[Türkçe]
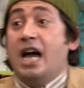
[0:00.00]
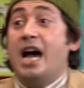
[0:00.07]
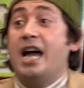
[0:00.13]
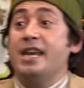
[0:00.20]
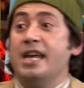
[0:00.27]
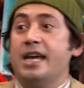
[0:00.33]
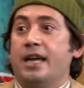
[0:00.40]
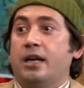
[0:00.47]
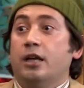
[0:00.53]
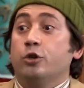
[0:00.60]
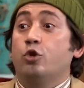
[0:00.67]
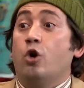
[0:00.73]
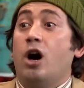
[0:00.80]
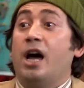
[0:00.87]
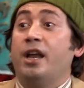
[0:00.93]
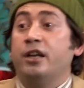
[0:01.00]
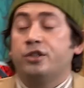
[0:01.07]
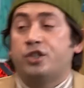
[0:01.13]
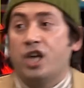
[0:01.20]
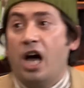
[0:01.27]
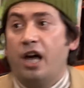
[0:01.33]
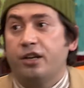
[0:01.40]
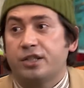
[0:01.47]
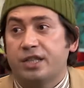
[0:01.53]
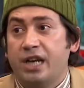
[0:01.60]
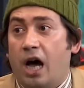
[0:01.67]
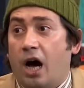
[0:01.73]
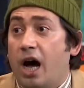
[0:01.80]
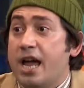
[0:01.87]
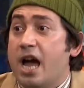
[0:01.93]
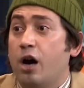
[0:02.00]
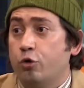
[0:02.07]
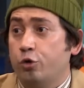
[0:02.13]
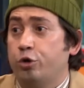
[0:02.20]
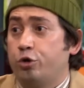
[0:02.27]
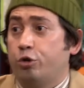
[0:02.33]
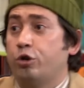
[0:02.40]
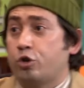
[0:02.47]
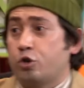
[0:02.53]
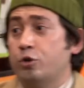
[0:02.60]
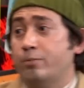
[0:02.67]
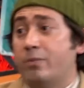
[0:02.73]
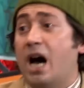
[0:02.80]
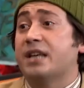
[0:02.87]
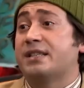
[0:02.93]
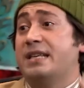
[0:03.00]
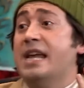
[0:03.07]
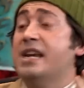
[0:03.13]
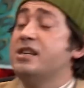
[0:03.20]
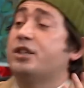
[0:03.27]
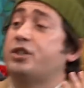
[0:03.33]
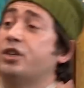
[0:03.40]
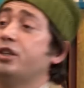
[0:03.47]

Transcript: Yani doğanın çağrısına ayak uydurursun. Bak senin